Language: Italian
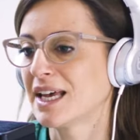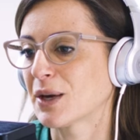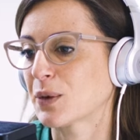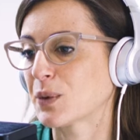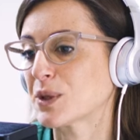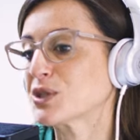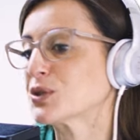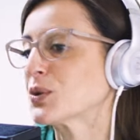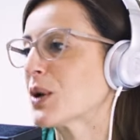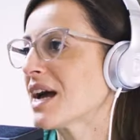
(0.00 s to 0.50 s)

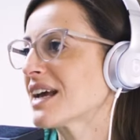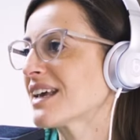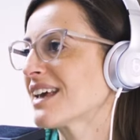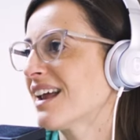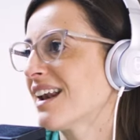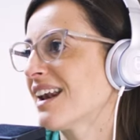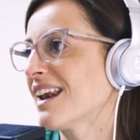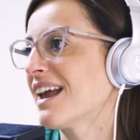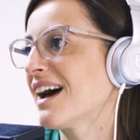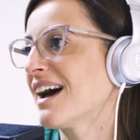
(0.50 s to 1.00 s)
Questo anche
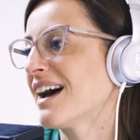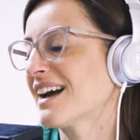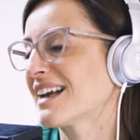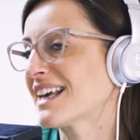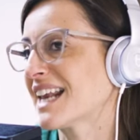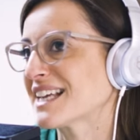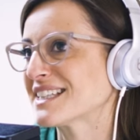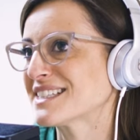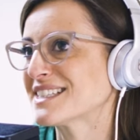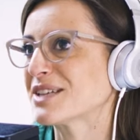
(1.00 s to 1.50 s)
alla,
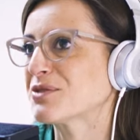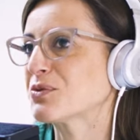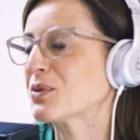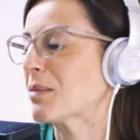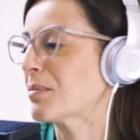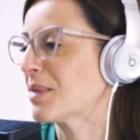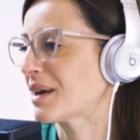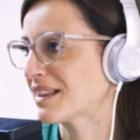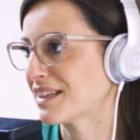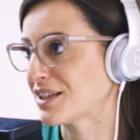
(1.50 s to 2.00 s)
grazie ad
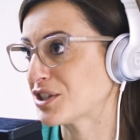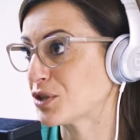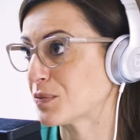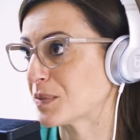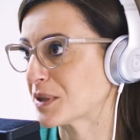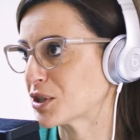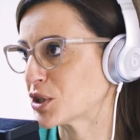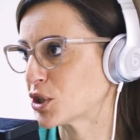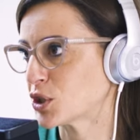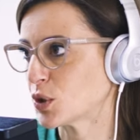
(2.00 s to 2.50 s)
una
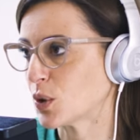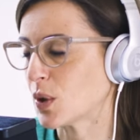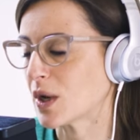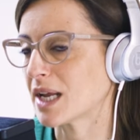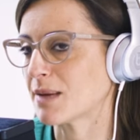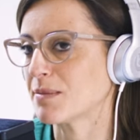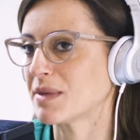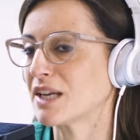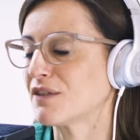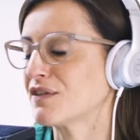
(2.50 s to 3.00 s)

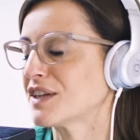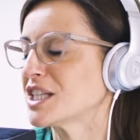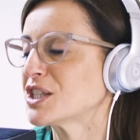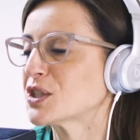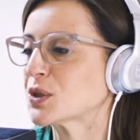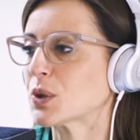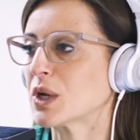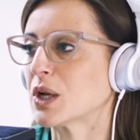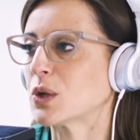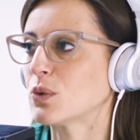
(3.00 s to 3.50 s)
partecipazione, mi
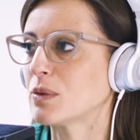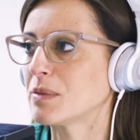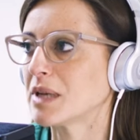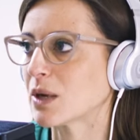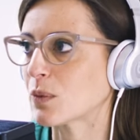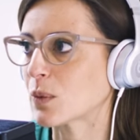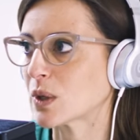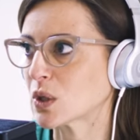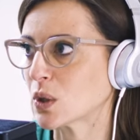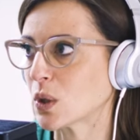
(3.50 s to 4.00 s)
riferisco nel
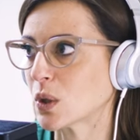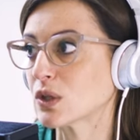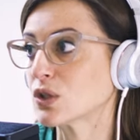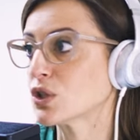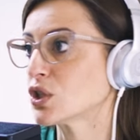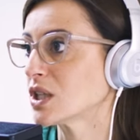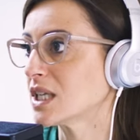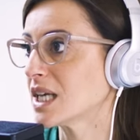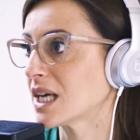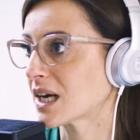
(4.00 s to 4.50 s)

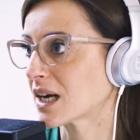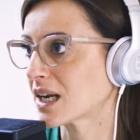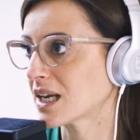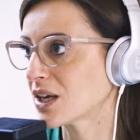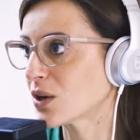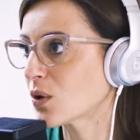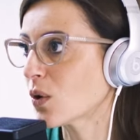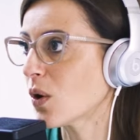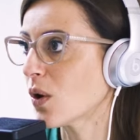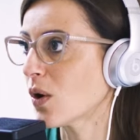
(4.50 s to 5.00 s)
2014 di
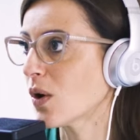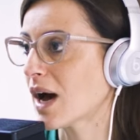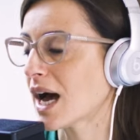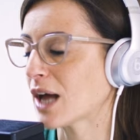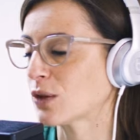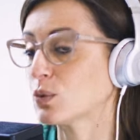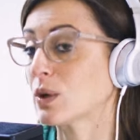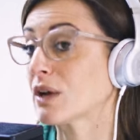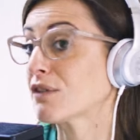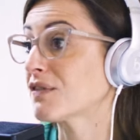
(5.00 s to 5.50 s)
Enrico
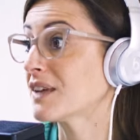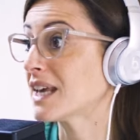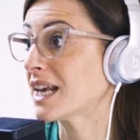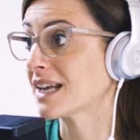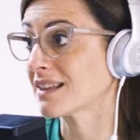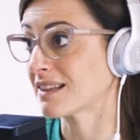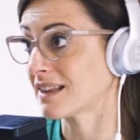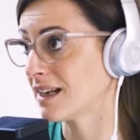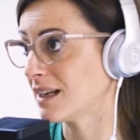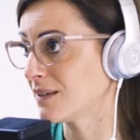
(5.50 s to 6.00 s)
ad una
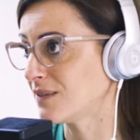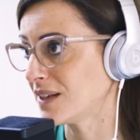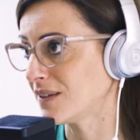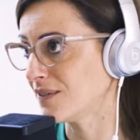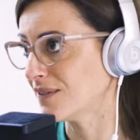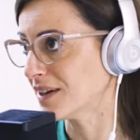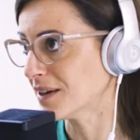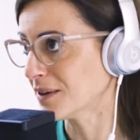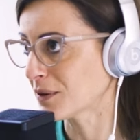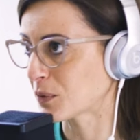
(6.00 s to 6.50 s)
fiera a Tel
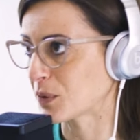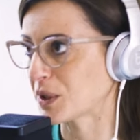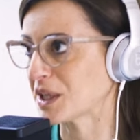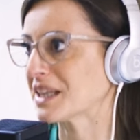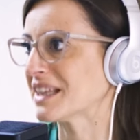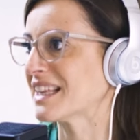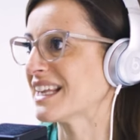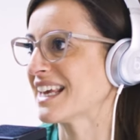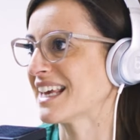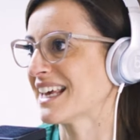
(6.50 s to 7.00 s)
Aviv,
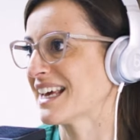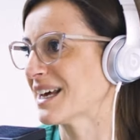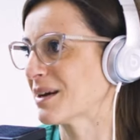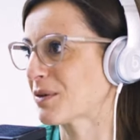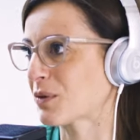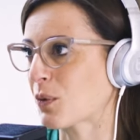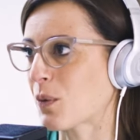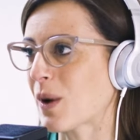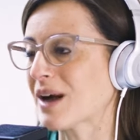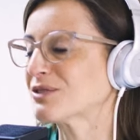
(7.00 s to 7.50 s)
quindi
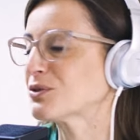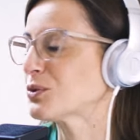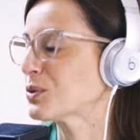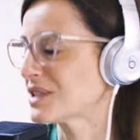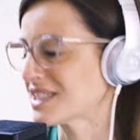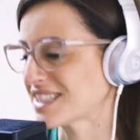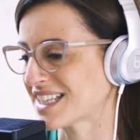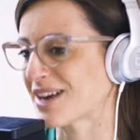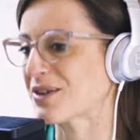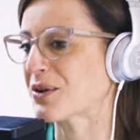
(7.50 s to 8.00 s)
quanto è
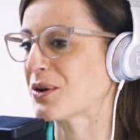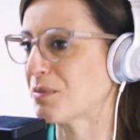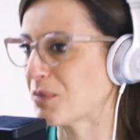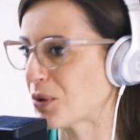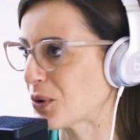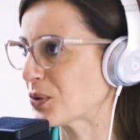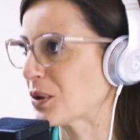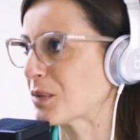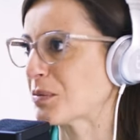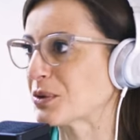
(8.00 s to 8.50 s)
strano il
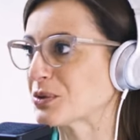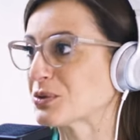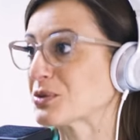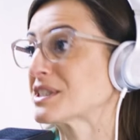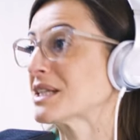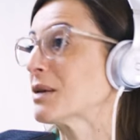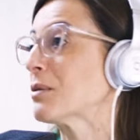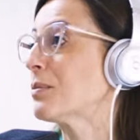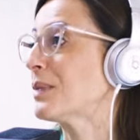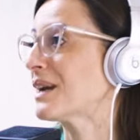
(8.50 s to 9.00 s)
mondo, appunto
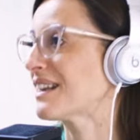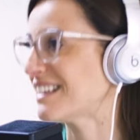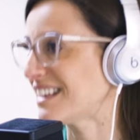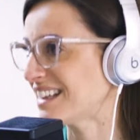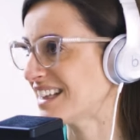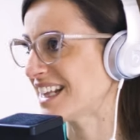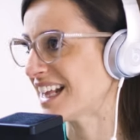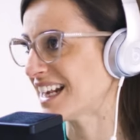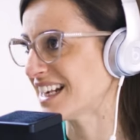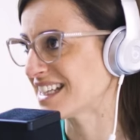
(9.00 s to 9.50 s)
siamo
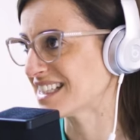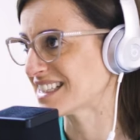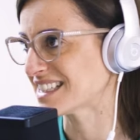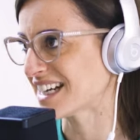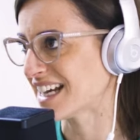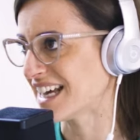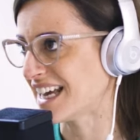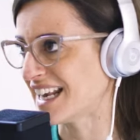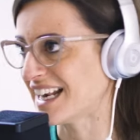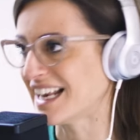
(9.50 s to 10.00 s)
partiti
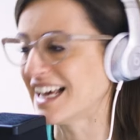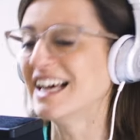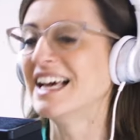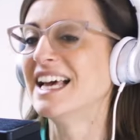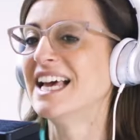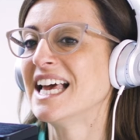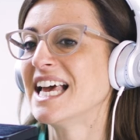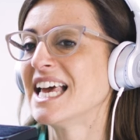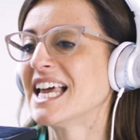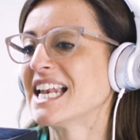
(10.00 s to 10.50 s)
dall'Israele,
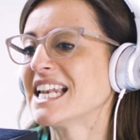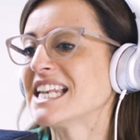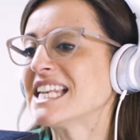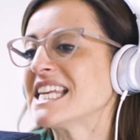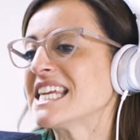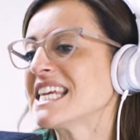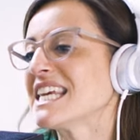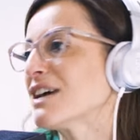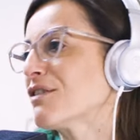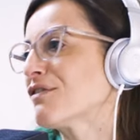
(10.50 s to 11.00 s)

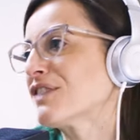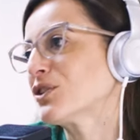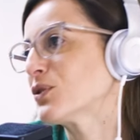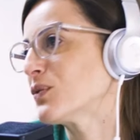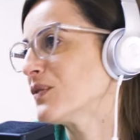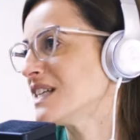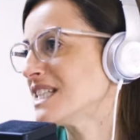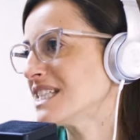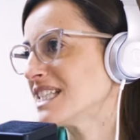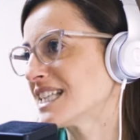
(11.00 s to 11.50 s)
lì ha
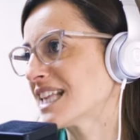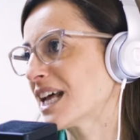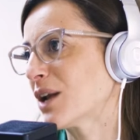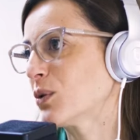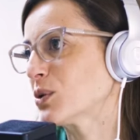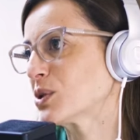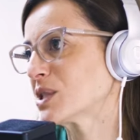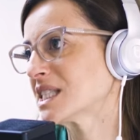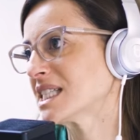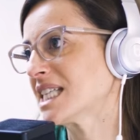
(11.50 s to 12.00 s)
fatto visita
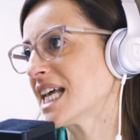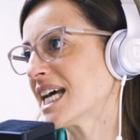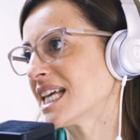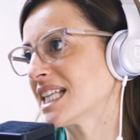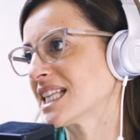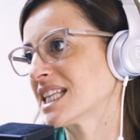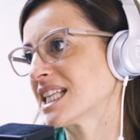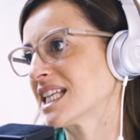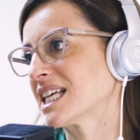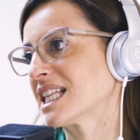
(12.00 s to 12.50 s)
allo
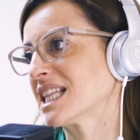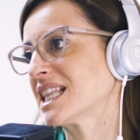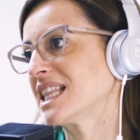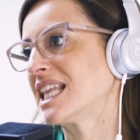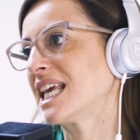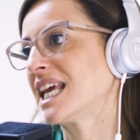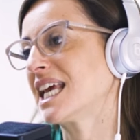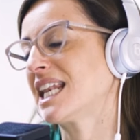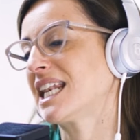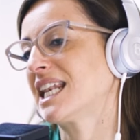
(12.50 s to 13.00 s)
stand
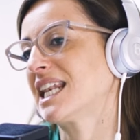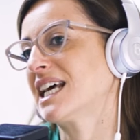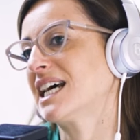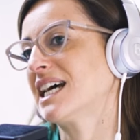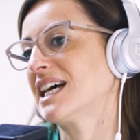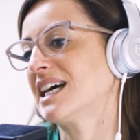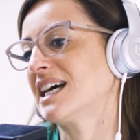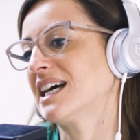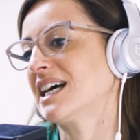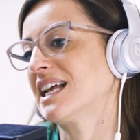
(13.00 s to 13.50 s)
del,
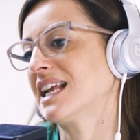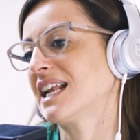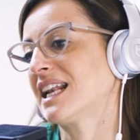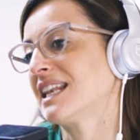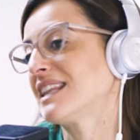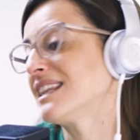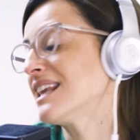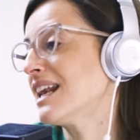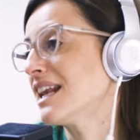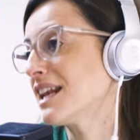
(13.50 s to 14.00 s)

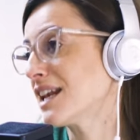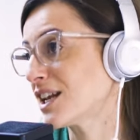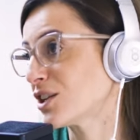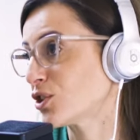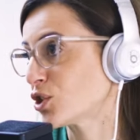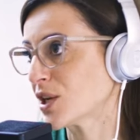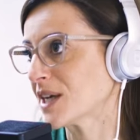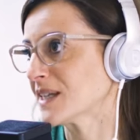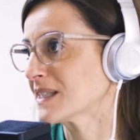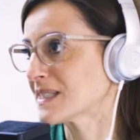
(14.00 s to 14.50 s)

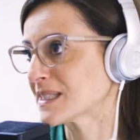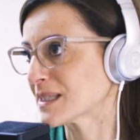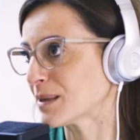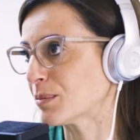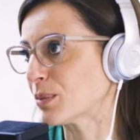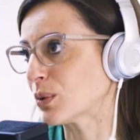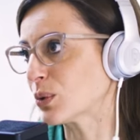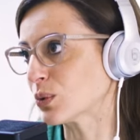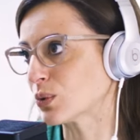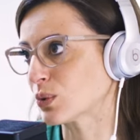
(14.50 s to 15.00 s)
dell'NHS,
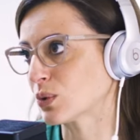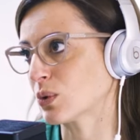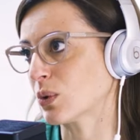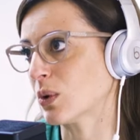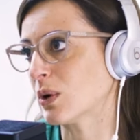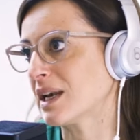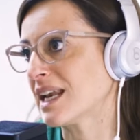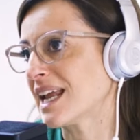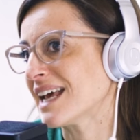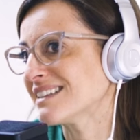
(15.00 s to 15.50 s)

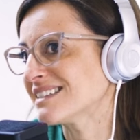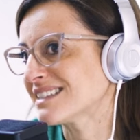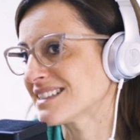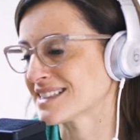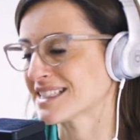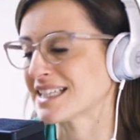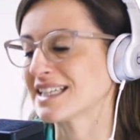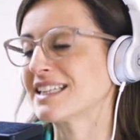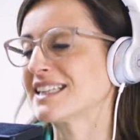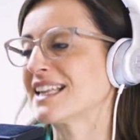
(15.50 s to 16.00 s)
appunto l'ente
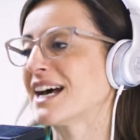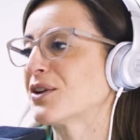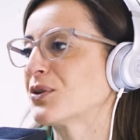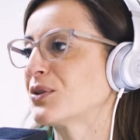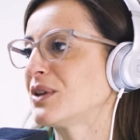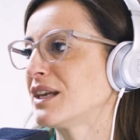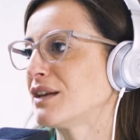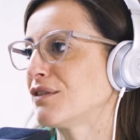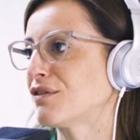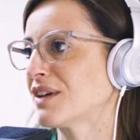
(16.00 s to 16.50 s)
sanitario
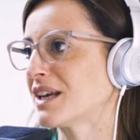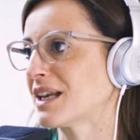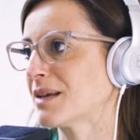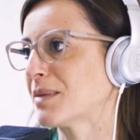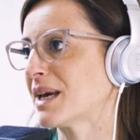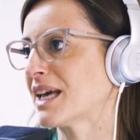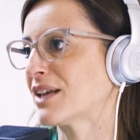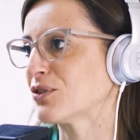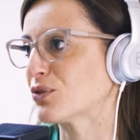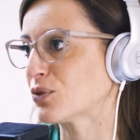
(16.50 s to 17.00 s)
di
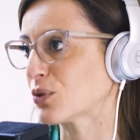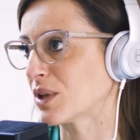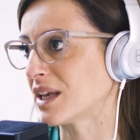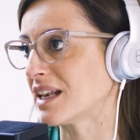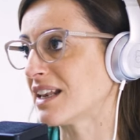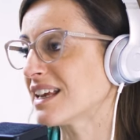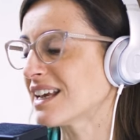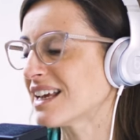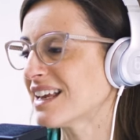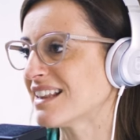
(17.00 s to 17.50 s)
riferimento
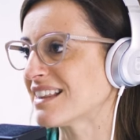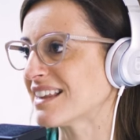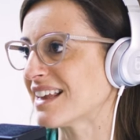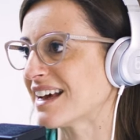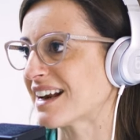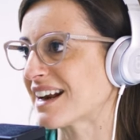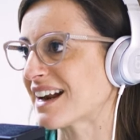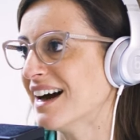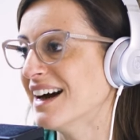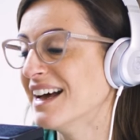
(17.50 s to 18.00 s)

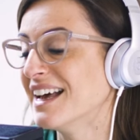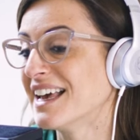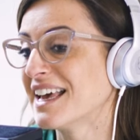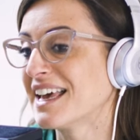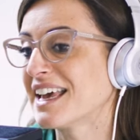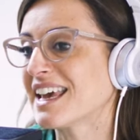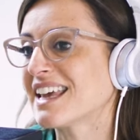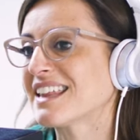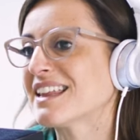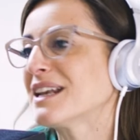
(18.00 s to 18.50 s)
dell'Inghilterra
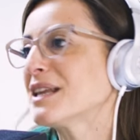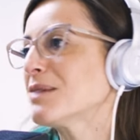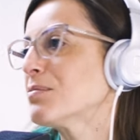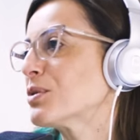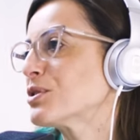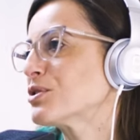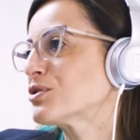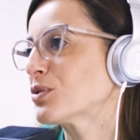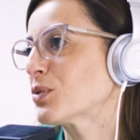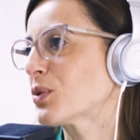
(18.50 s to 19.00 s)
e da lì
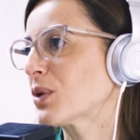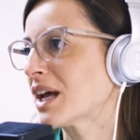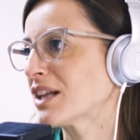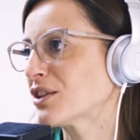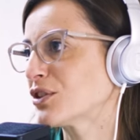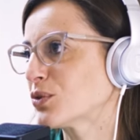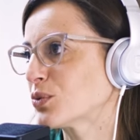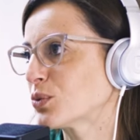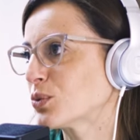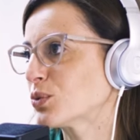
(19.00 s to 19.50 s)
poi sono
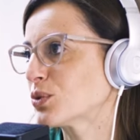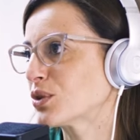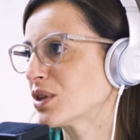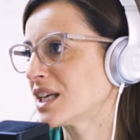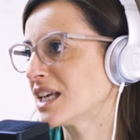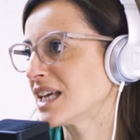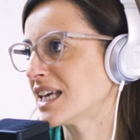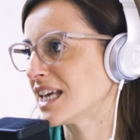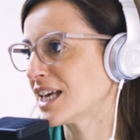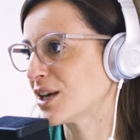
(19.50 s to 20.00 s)
nati
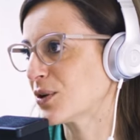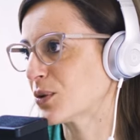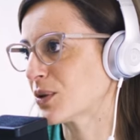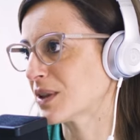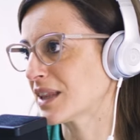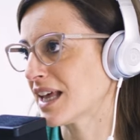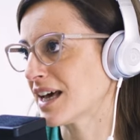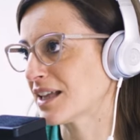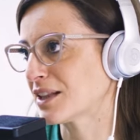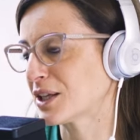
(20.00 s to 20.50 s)
tutti i
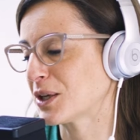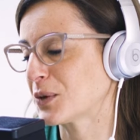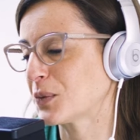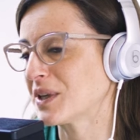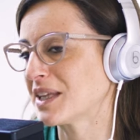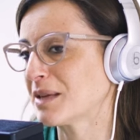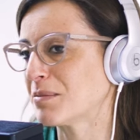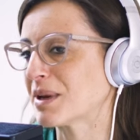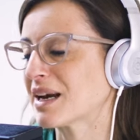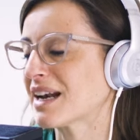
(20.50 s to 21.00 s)
contatti,
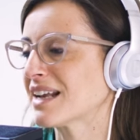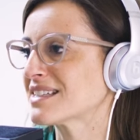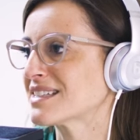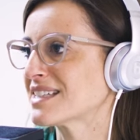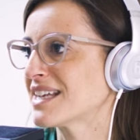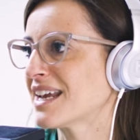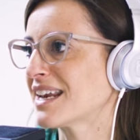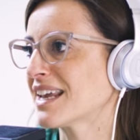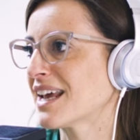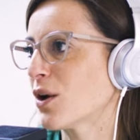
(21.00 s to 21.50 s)
quindi per la
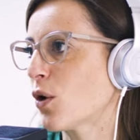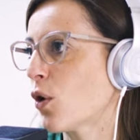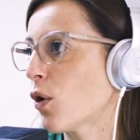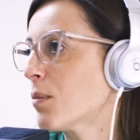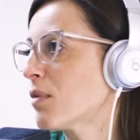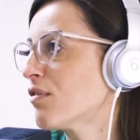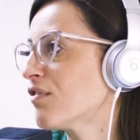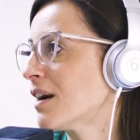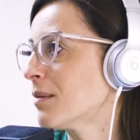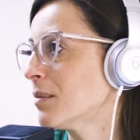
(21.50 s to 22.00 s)
serie
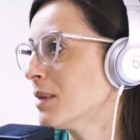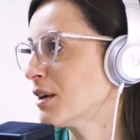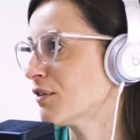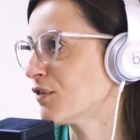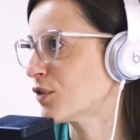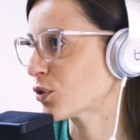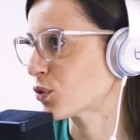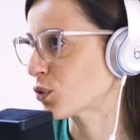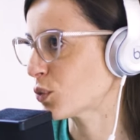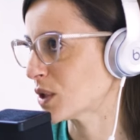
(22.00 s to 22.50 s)
Homo Faber
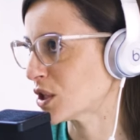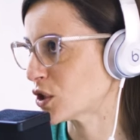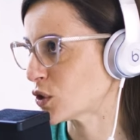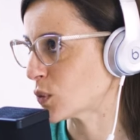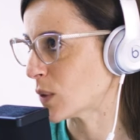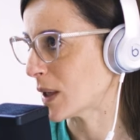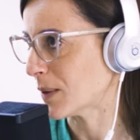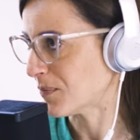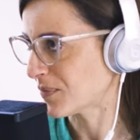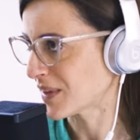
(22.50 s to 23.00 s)
Fortune
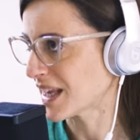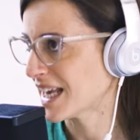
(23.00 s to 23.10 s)
Sue.